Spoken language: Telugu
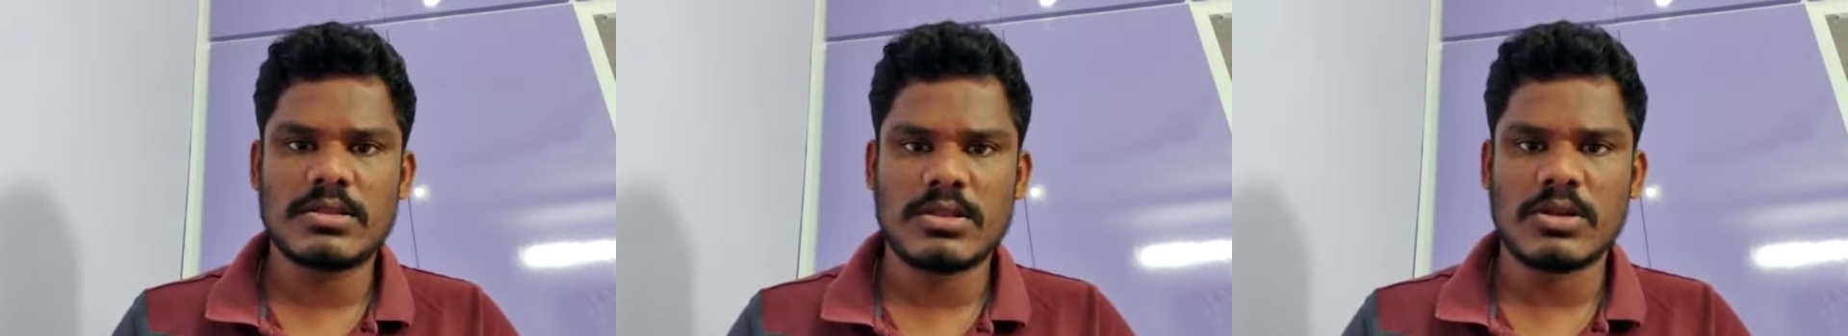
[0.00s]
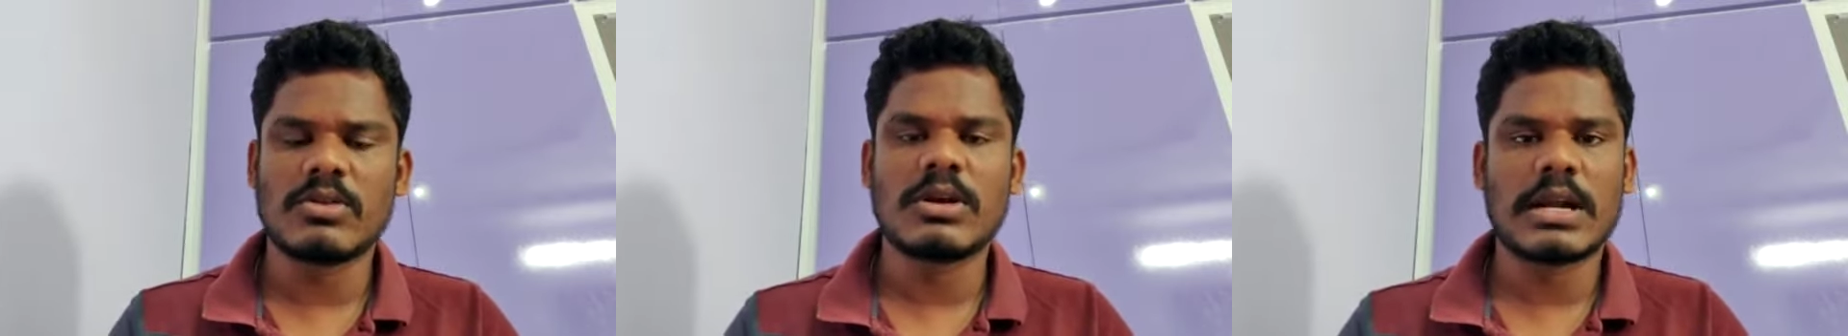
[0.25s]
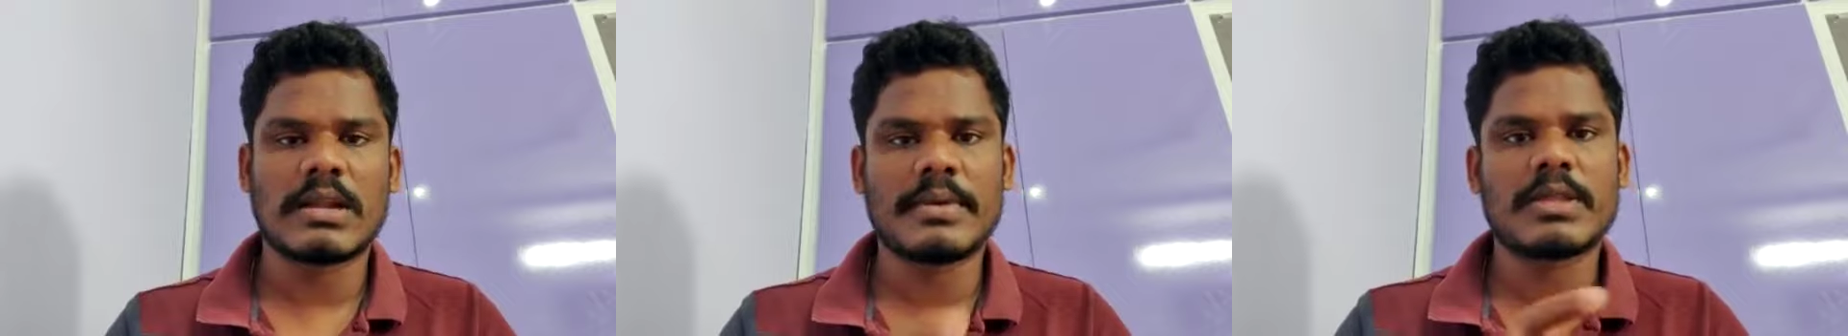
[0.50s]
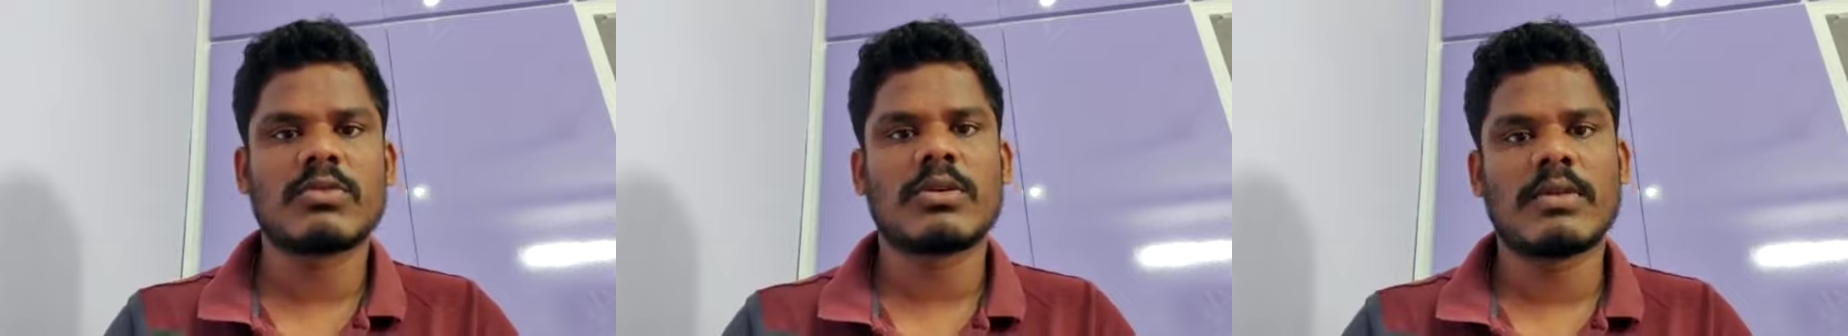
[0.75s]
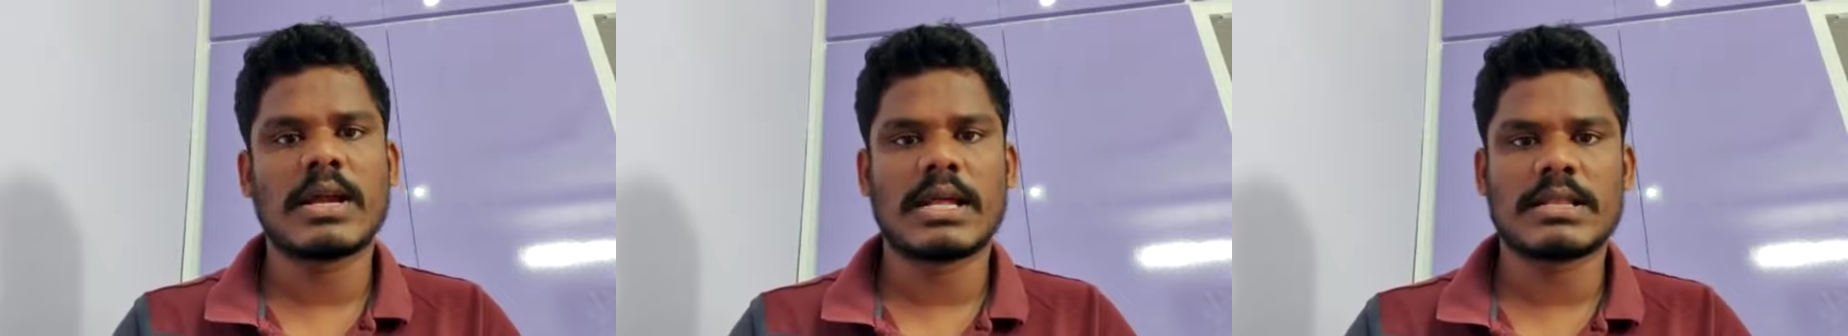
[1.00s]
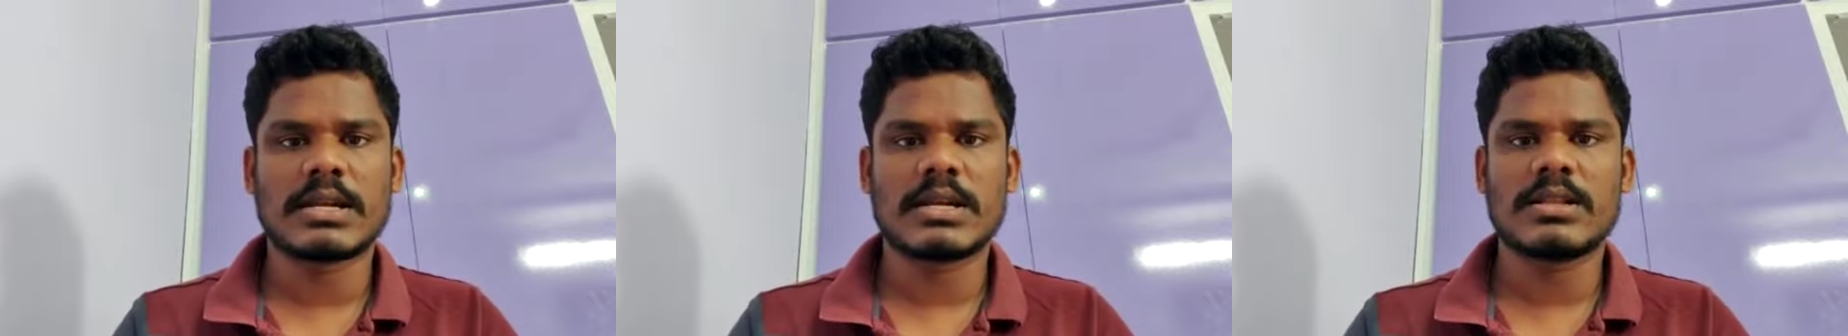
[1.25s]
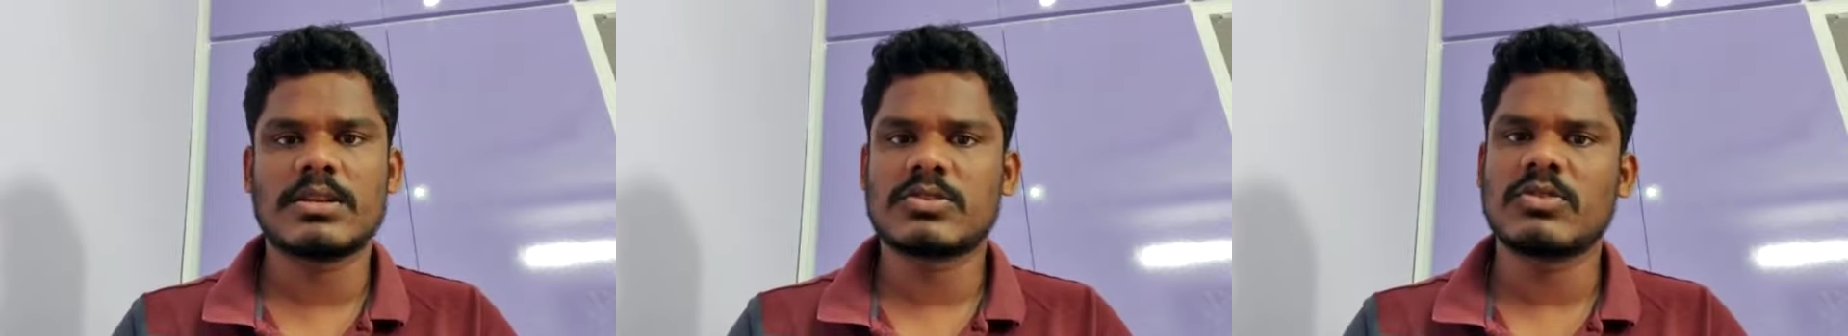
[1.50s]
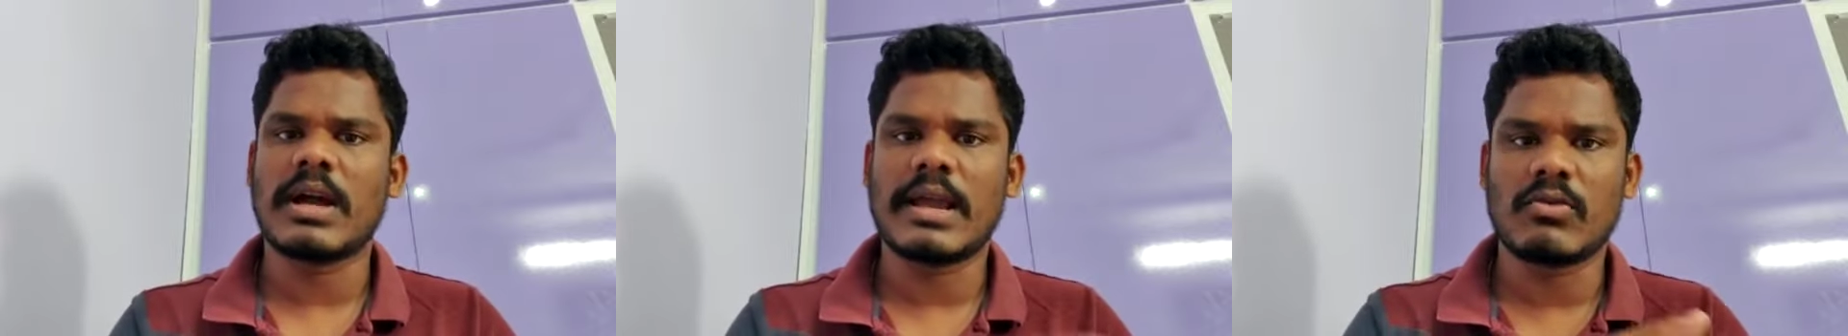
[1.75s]
తెలుగు గడ్డ మీద ఉన్న వాళ్ళందరికీ
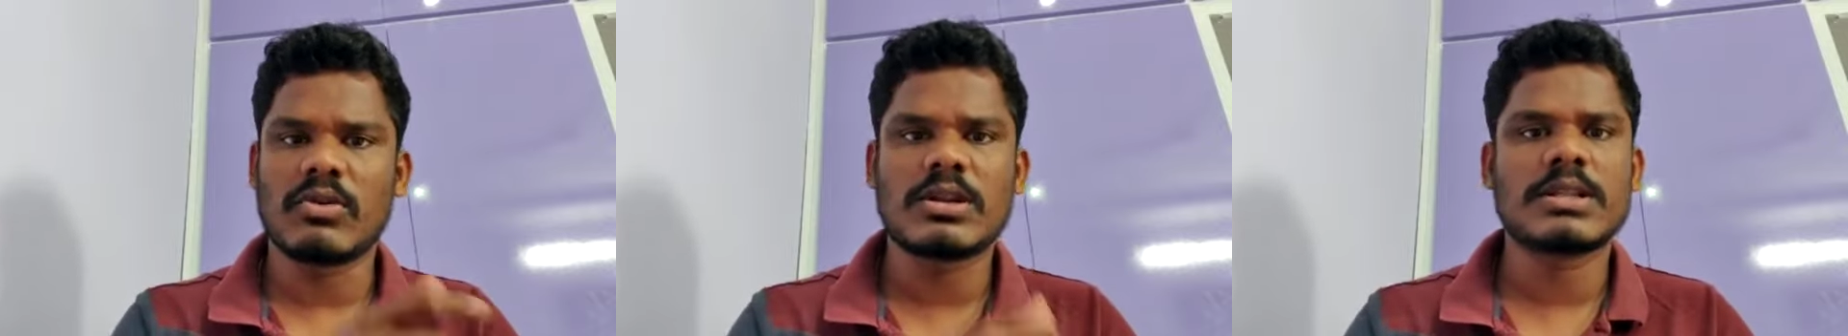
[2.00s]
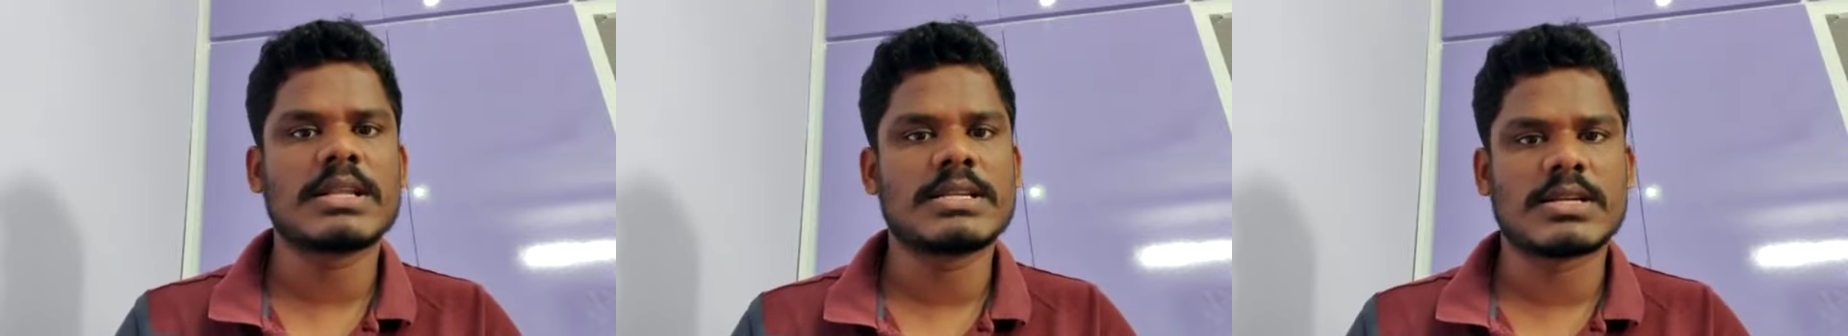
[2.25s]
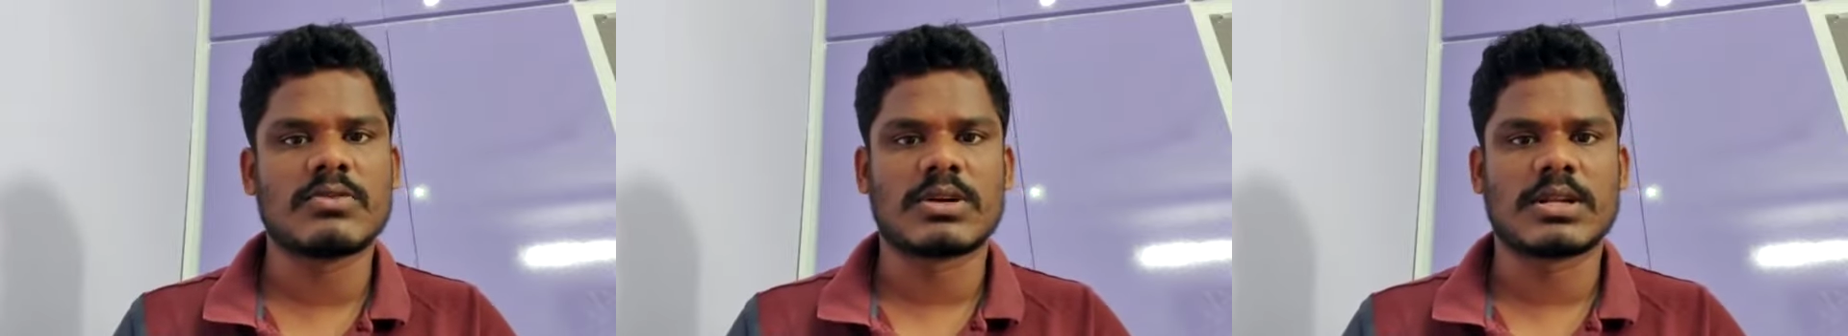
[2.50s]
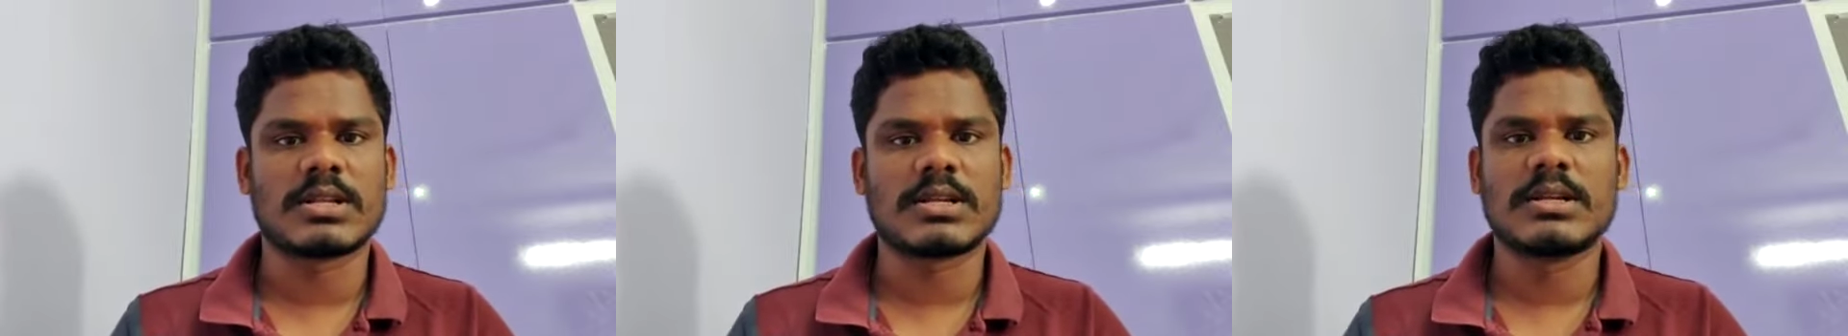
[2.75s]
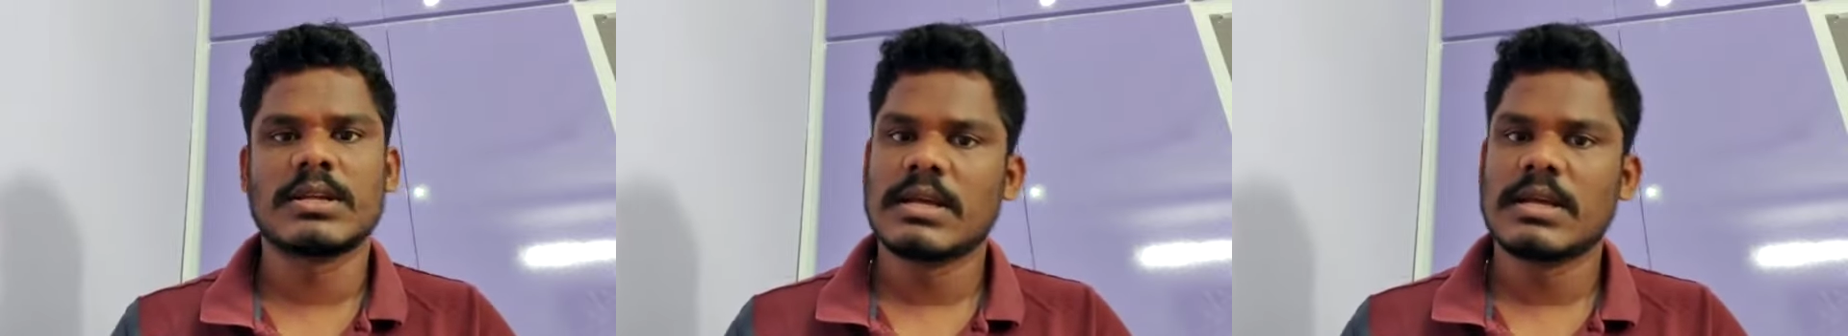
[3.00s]
తెలుసు హైకోర్టుకి తెలిసే ఉంటుంది